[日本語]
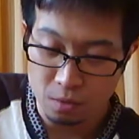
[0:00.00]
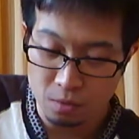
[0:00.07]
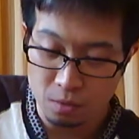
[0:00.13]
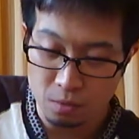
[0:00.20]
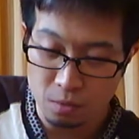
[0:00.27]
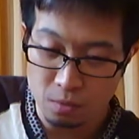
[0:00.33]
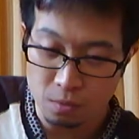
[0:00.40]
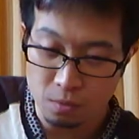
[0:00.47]
と
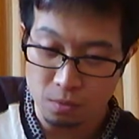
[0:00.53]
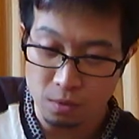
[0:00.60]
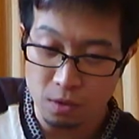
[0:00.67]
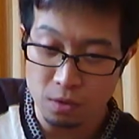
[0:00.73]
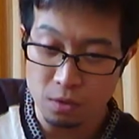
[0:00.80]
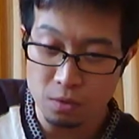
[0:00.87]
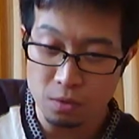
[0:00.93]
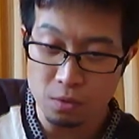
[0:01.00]
ネッ
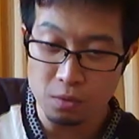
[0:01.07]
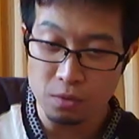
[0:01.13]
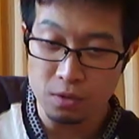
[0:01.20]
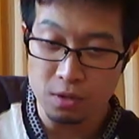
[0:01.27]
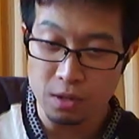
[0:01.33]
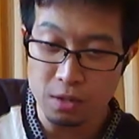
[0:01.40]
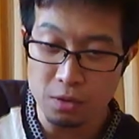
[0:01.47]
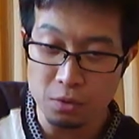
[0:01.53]
トの
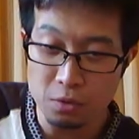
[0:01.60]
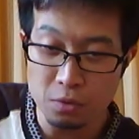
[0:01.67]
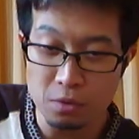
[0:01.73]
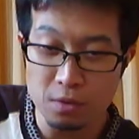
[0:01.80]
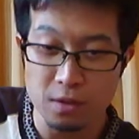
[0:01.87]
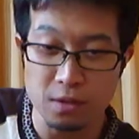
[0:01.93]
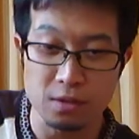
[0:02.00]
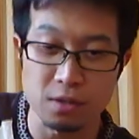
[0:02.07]
サイト
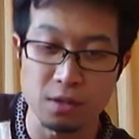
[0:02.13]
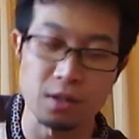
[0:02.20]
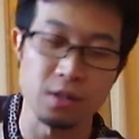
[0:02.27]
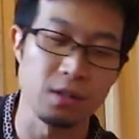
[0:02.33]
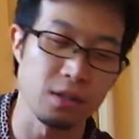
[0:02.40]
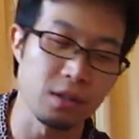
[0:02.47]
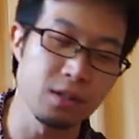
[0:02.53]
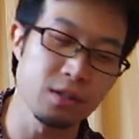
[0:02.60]
にはですね
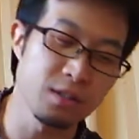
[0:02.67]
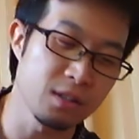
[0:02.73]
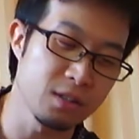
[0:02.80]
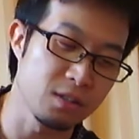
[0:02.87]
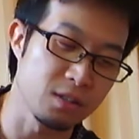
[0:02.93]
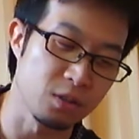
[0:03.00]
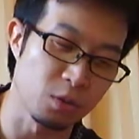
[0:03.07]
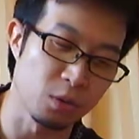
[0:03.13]
原産
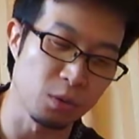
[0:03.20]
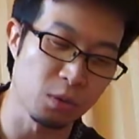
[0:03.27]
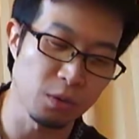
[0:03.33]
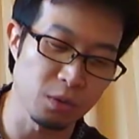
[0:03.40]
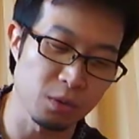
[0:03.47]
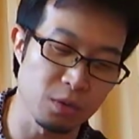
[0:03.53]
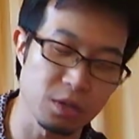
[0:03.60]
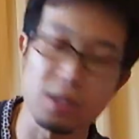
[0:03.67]
地東
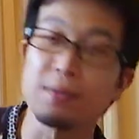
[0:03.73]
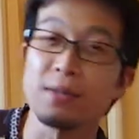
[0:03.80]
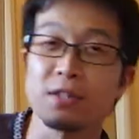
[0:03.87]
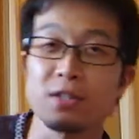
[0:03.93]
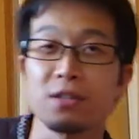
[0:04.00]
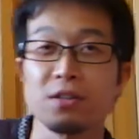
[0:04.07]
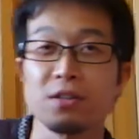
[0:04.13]
京下町っ